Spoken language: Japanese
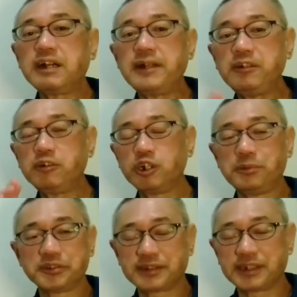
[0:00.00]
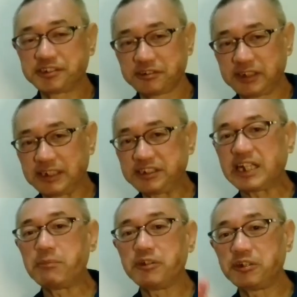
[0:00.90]
の代わりをロボットがするんで、
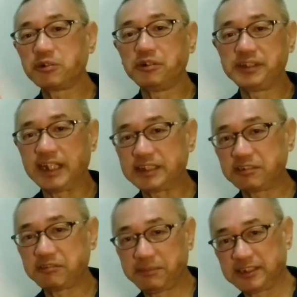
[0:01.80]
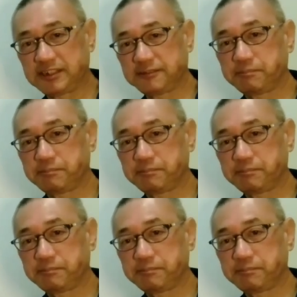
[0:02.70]
しかも喜んでやってくれる。